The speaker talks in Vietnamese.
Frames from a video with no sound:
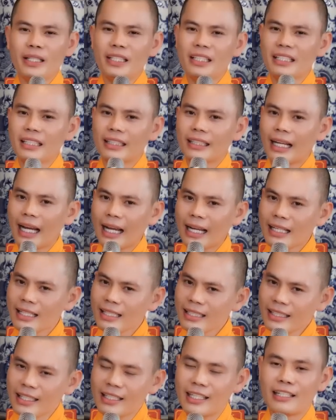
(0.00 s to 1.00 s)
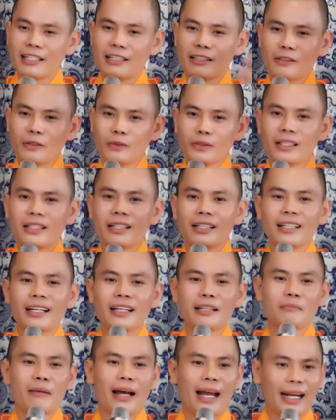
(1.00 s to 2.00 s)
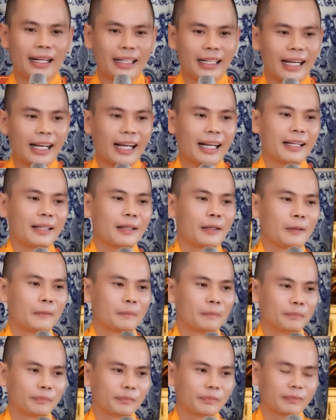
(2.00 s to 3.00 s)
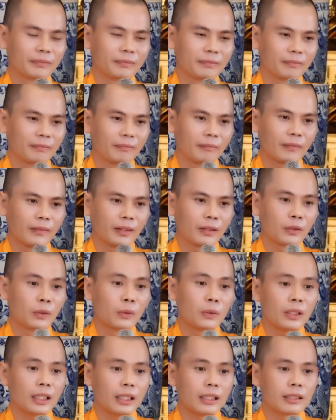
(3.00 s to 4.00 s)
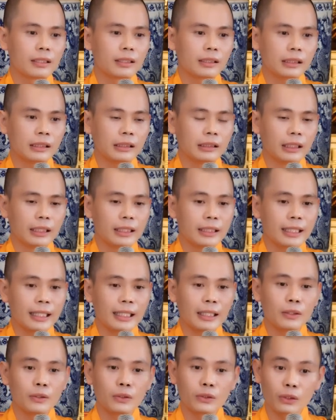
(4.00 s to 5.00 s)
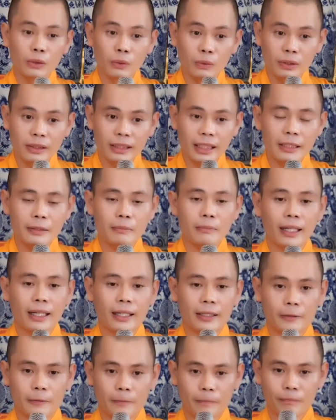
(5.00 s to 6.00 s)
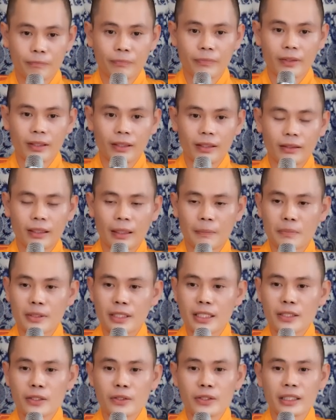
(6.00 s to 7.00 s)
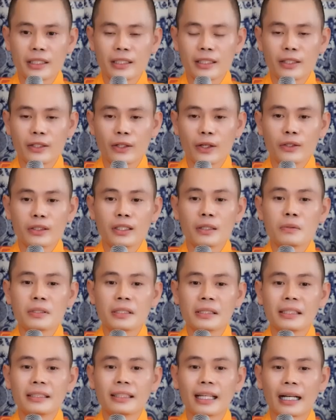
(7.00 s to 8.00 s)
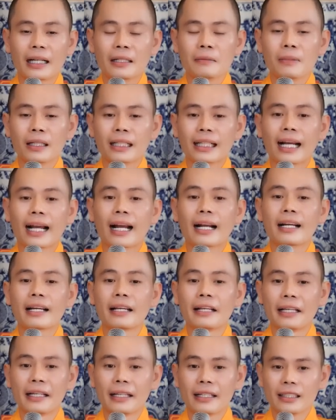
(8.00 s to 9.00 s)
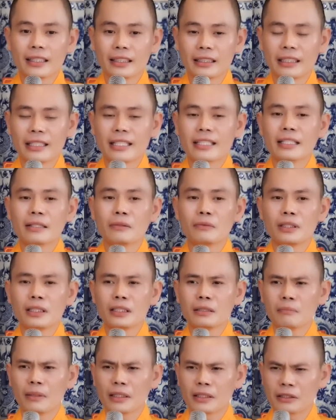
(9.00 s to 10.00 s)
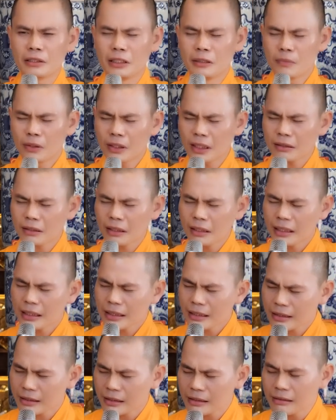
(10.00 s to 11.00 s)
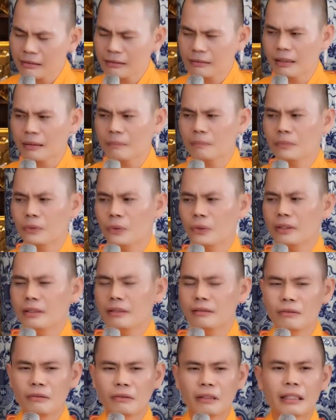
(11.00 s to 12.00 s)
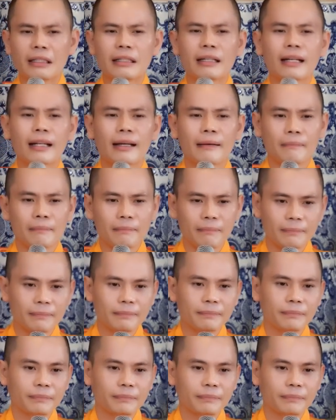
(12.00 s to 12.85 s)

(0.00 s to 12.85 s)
Bây giờ cái gì cũng đưa lên mạng cả, đúng không? Chửi nhau cũng trên mạng. Thậm chí có những lời nói không chửi thẳng mà cà khịa, chửi sau lưng, mà chửi một cách hết sức thâm thúy, nó kinh lắm.